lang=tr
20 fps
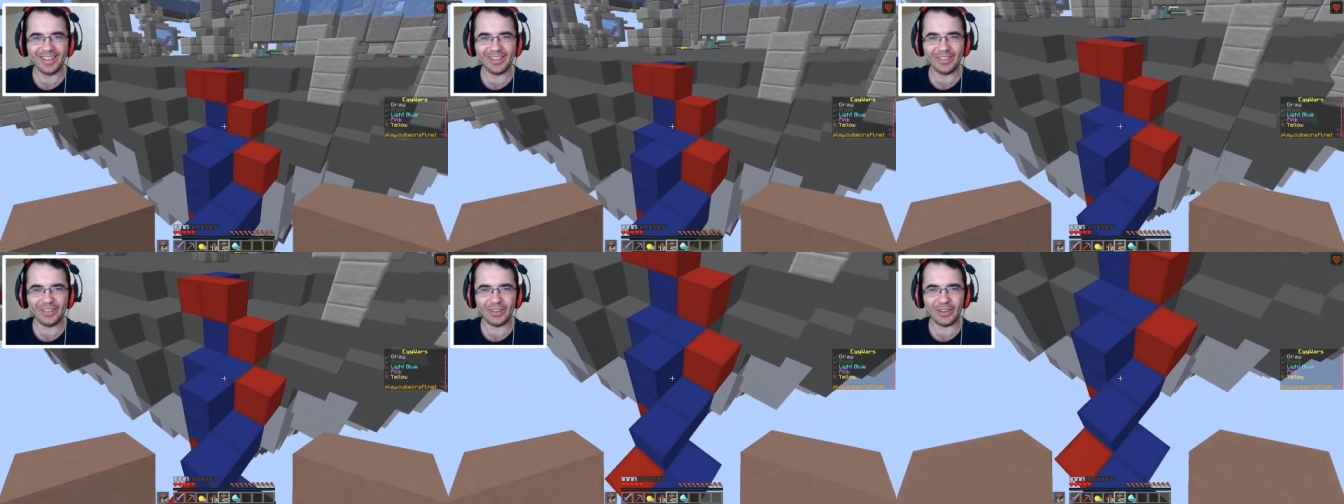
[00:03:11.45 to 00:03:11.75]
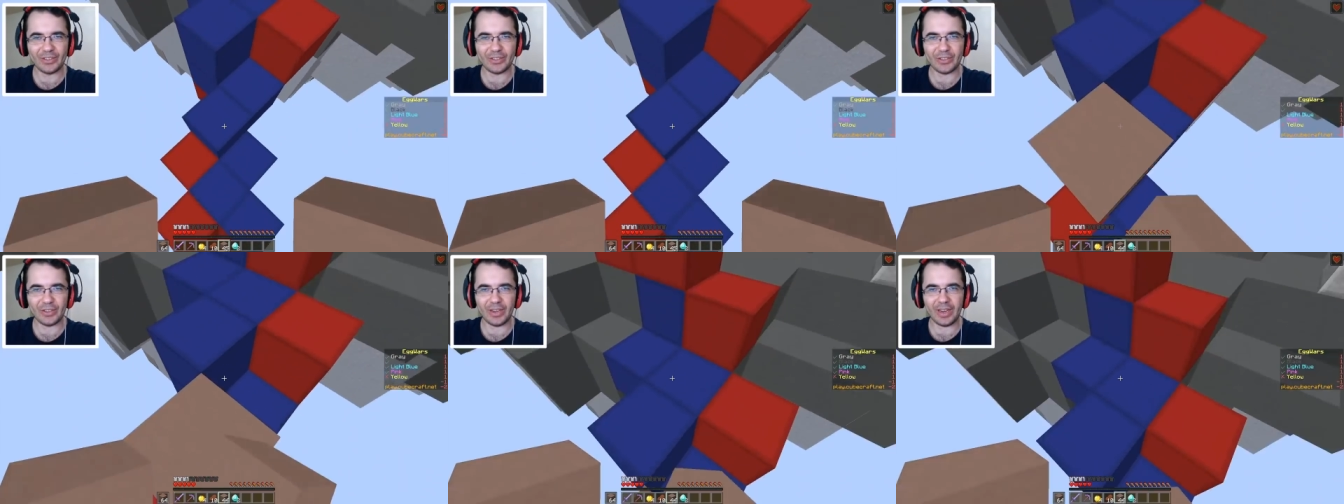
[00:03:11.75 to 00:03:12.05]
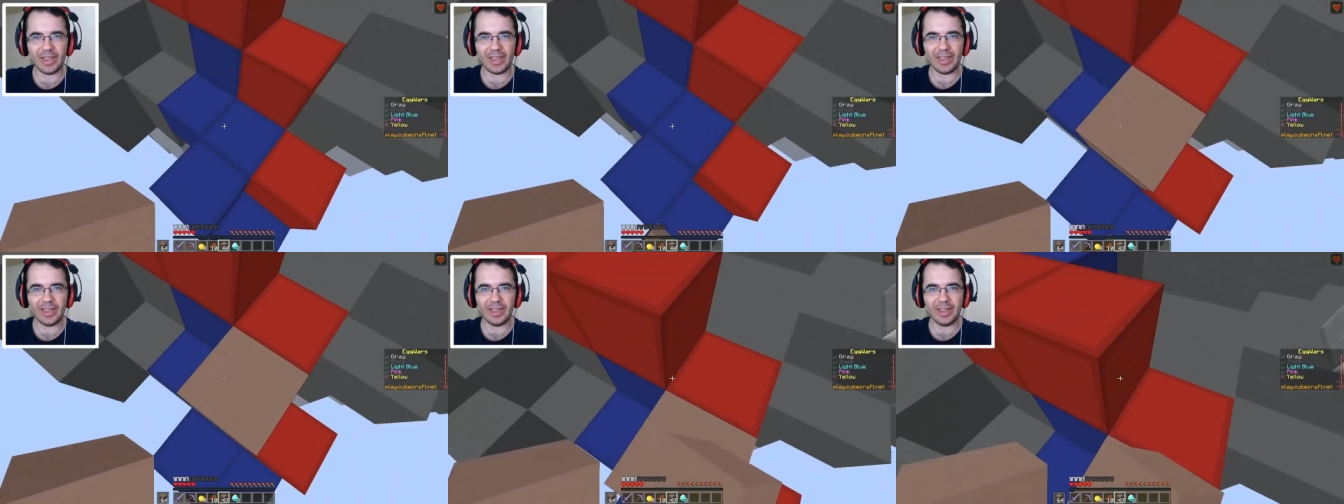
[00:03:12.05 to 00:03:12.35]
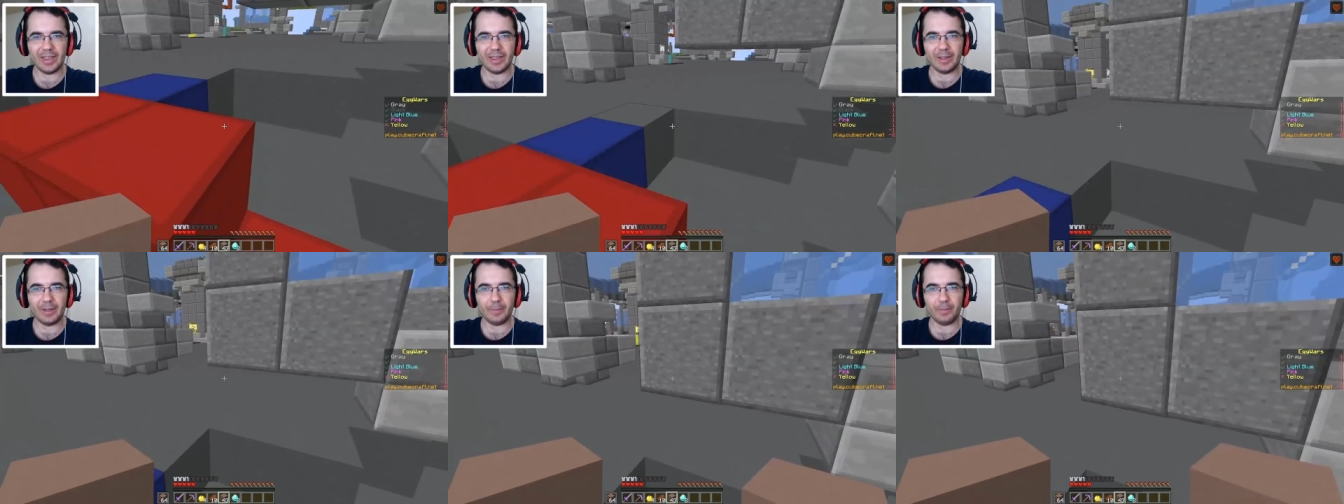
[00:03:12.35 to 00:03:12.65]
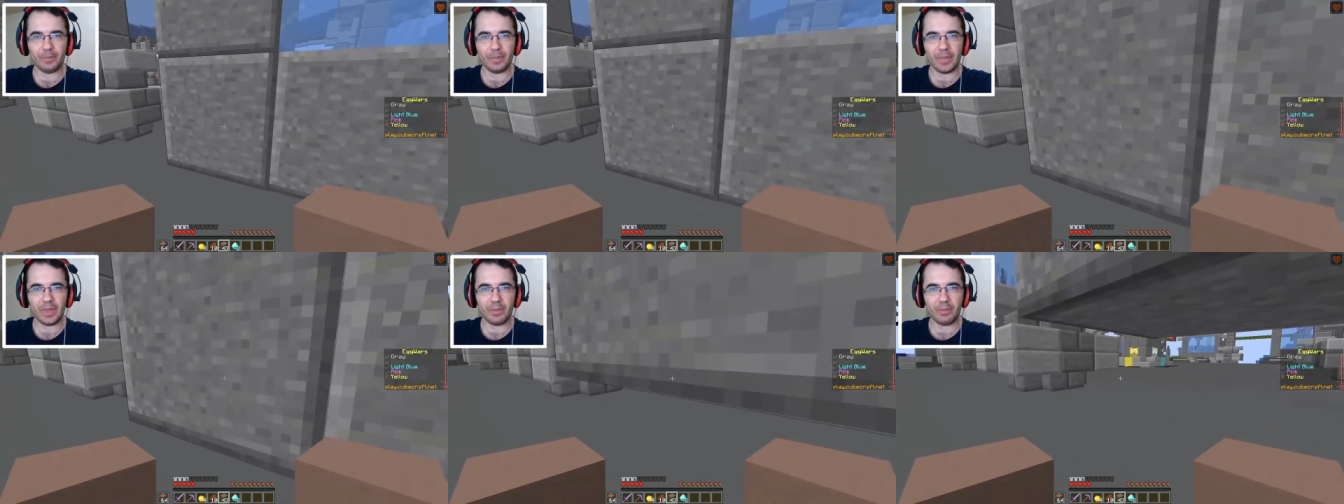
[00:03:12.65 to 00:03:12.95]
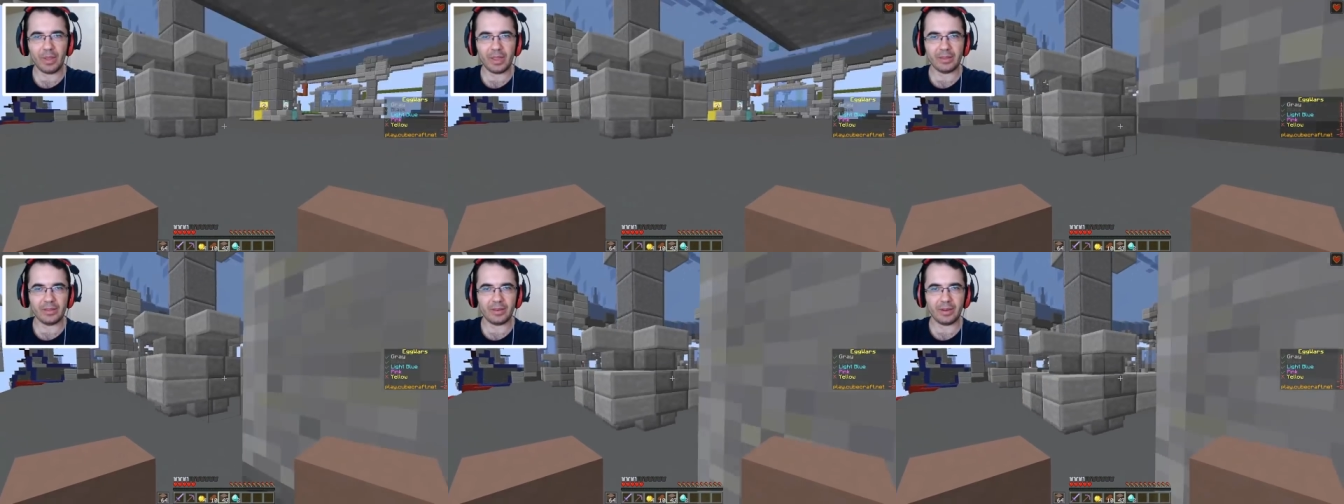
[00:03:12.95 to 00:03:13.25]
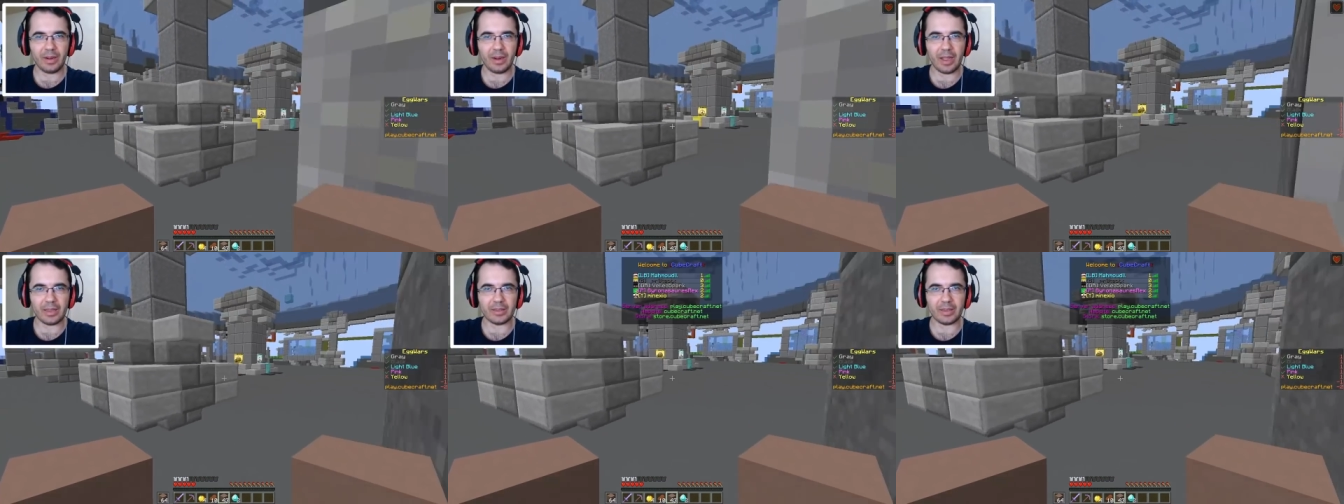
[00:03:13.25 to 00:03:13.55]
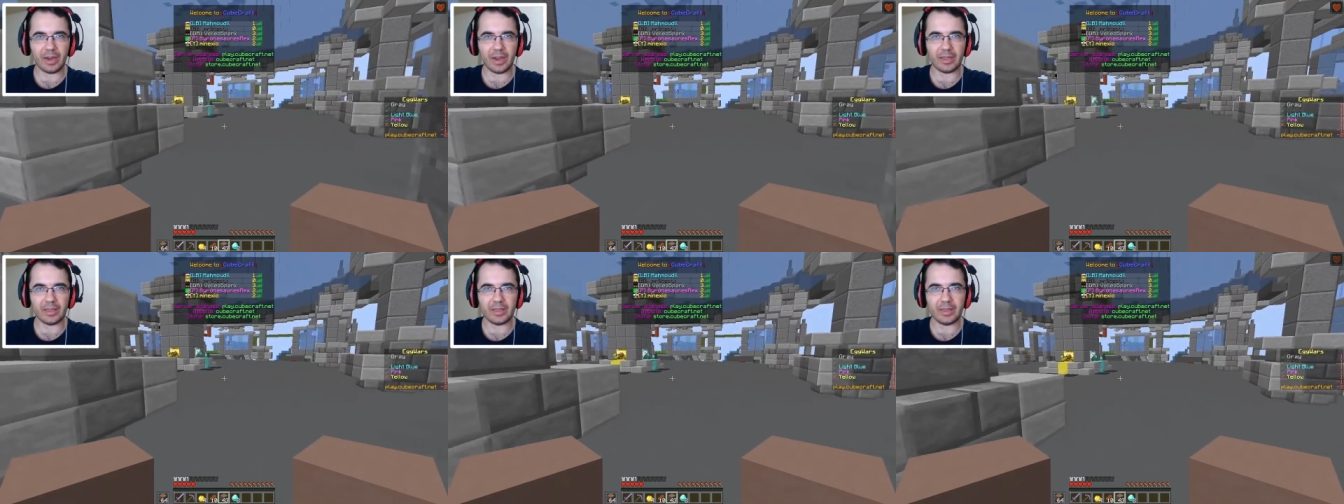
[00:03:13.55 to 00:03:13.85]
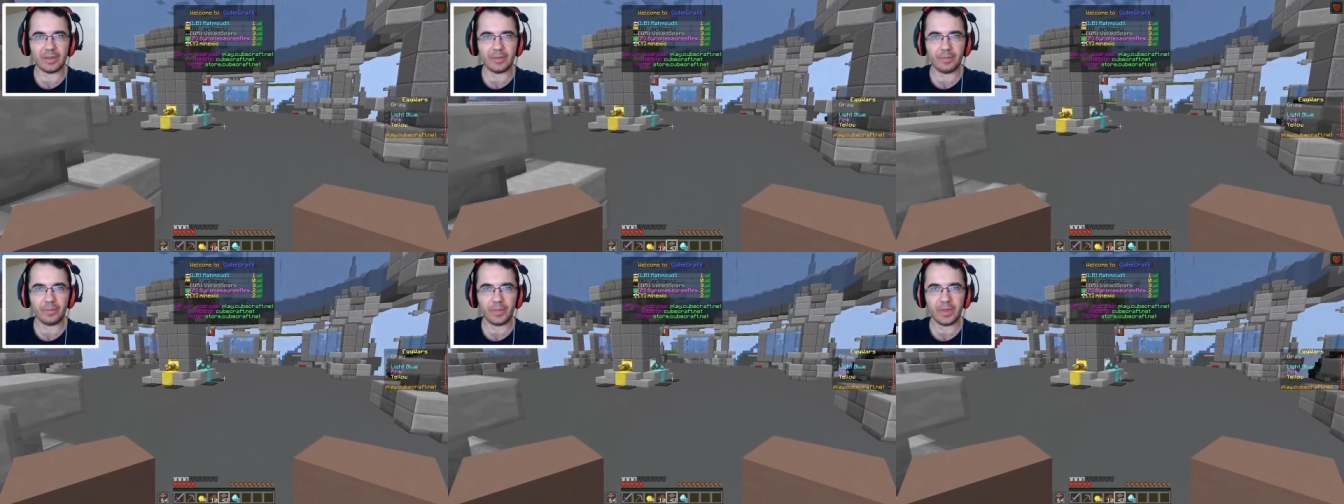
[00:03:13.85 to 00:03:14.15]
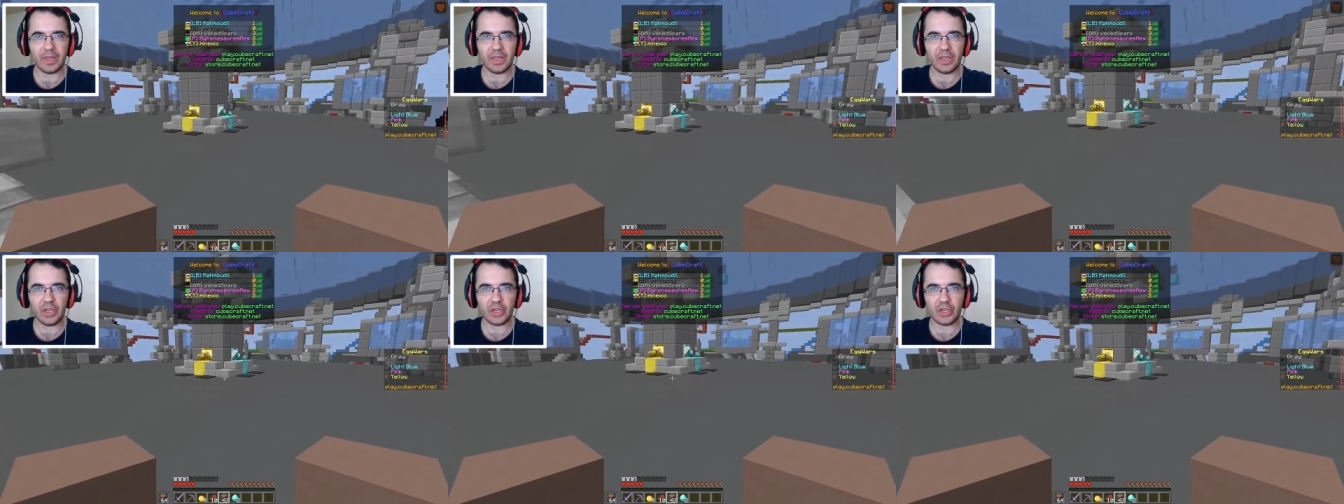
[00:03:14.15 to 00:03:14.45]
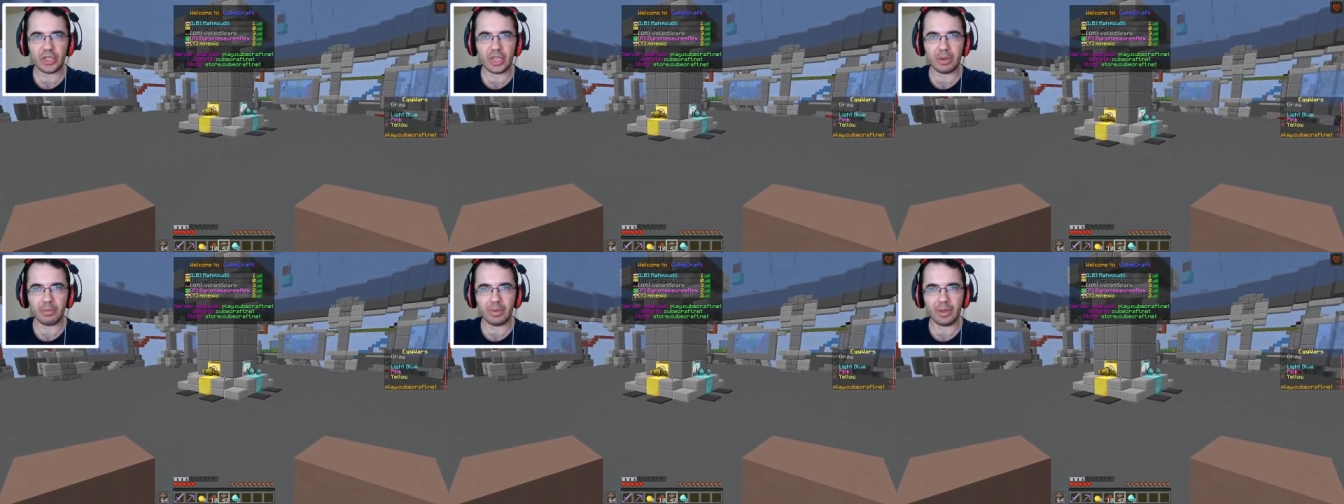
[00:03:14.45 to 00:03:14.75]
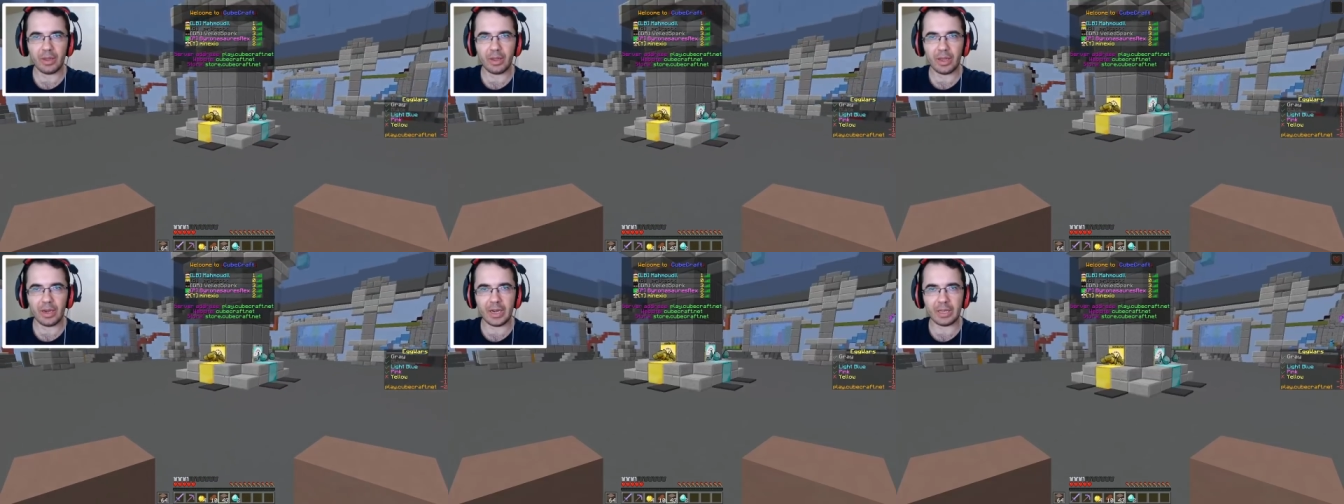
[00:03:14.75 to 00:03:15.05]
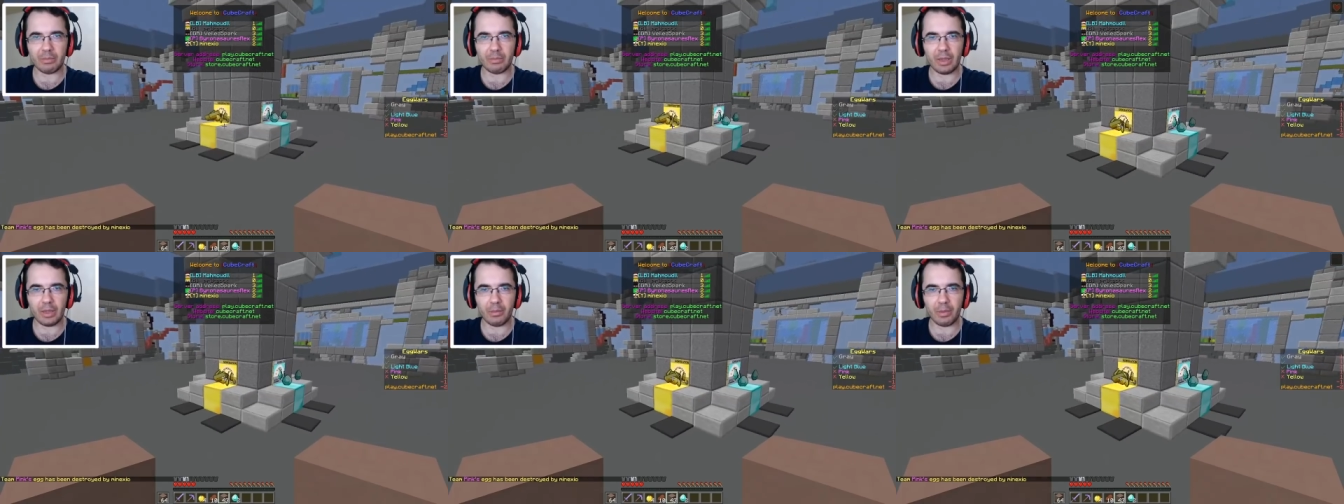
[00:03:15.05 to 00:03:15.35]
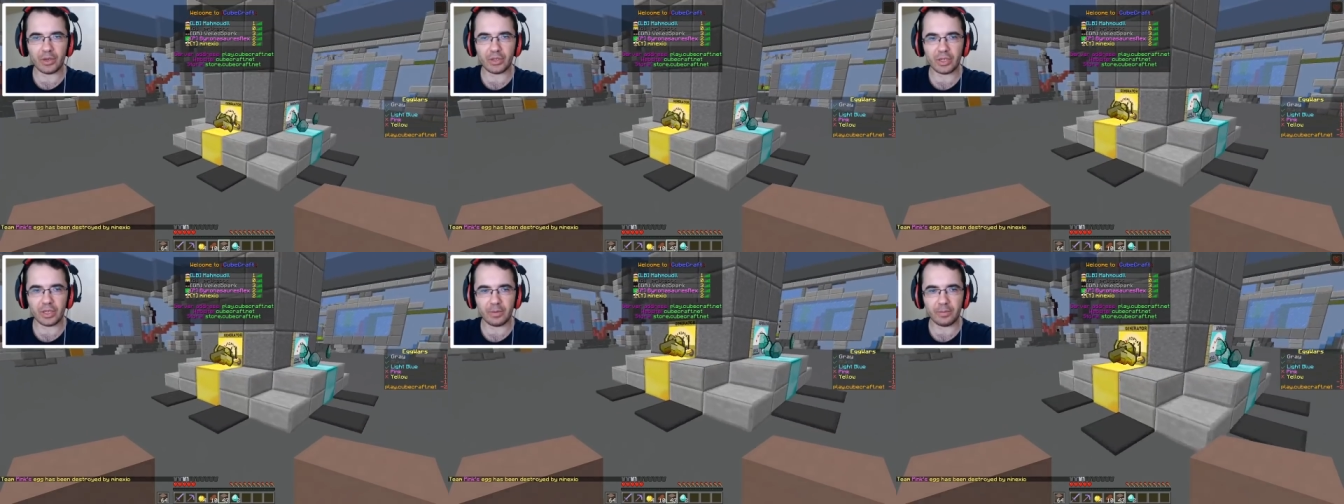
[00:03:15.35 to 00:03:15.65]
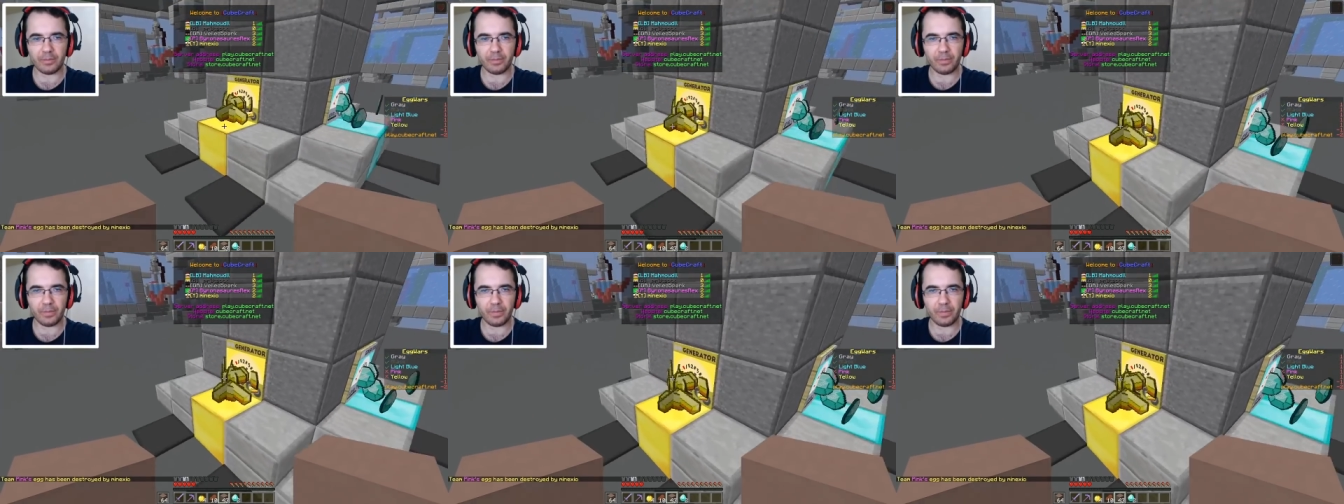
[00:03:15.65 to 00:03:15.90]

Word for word: Ondan sonra ben rahat rahat işlerimi halletmeye başladım.